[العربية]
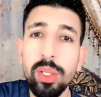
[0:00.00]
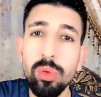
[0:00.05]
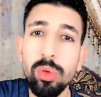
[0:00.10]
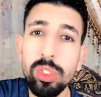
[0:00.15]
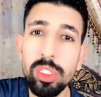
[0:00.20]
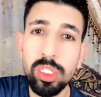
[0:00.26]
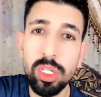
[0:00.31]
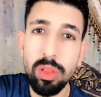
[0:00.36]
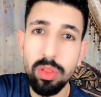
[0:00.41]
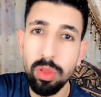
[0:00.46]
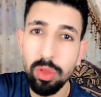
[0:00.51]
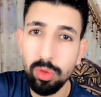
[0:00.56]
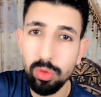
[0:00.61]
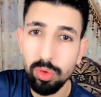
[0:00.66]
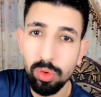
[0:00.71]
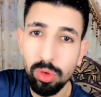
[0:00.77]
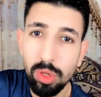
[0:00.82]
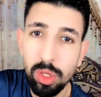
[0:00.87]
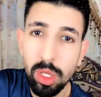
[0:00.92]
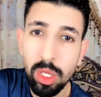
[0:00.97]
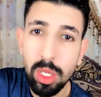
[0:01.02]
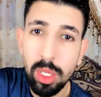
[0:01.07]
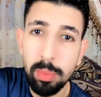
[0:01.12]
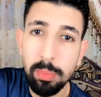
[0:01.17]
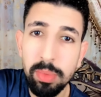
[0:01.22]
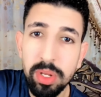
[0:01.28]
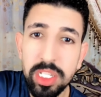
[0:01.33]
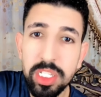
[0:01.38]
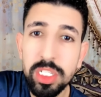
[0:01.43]
وله شخصيته
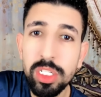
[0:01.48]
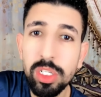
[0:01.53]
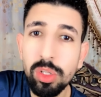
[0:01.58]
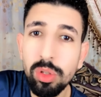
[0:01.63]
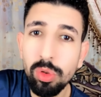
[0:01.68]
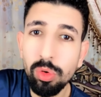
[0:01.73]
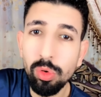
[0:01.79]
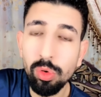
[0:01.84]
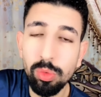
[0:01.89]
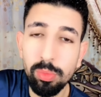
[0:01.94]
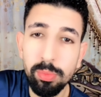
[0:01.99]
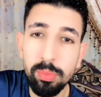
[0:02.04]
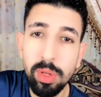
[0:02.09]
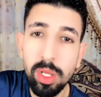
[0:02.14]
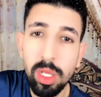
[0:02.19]
ما تجيش تلوم